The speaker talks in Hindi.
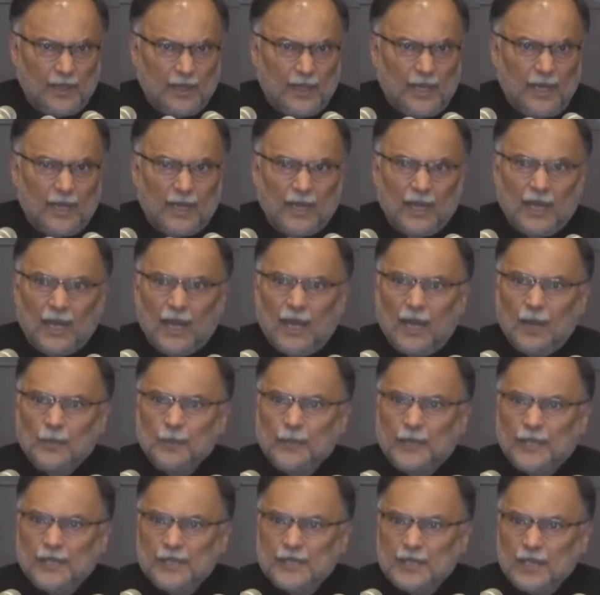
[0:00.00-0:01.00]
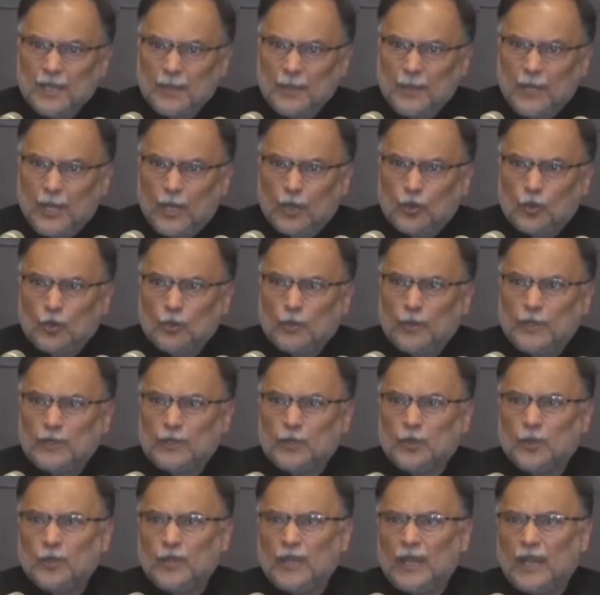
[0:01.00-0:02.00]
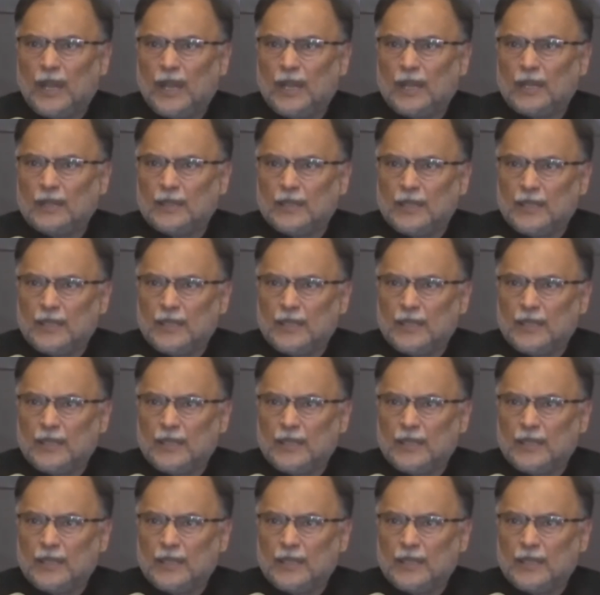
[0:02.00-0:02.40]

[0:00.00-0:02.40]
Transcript: कि अगर हम किसी भी हुकूमत को ये हक